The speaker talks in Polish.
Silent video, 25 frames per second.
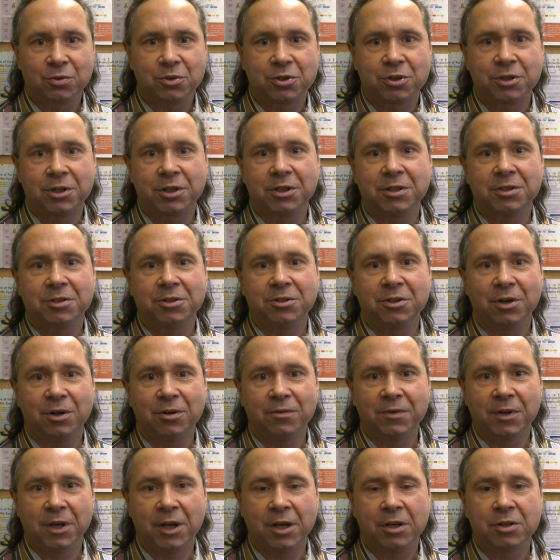czy
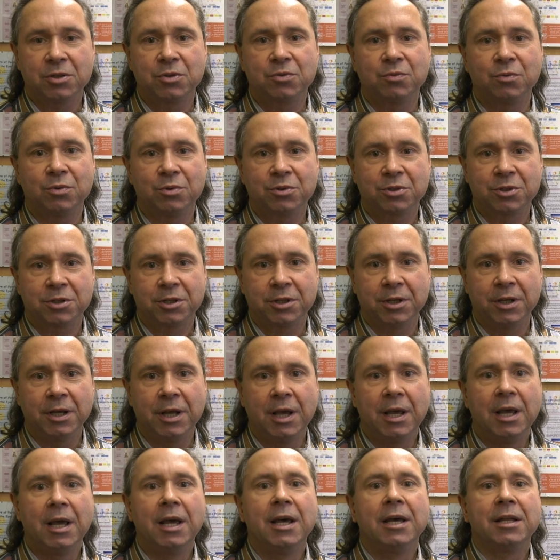zdrowie służy
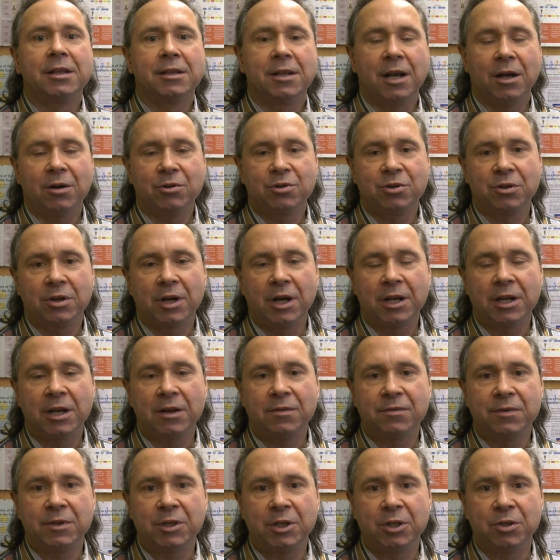dla osiągania
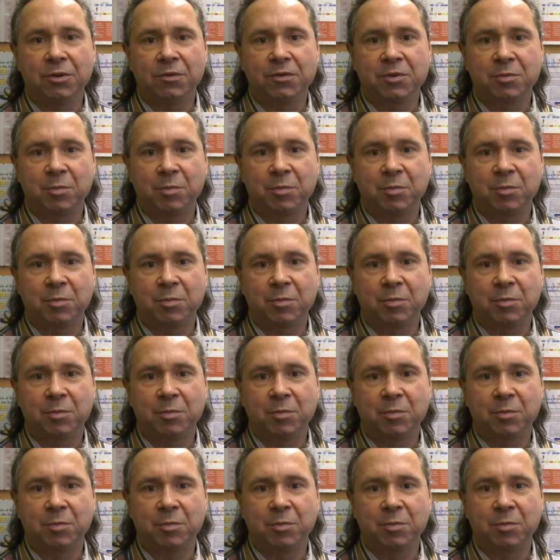wyników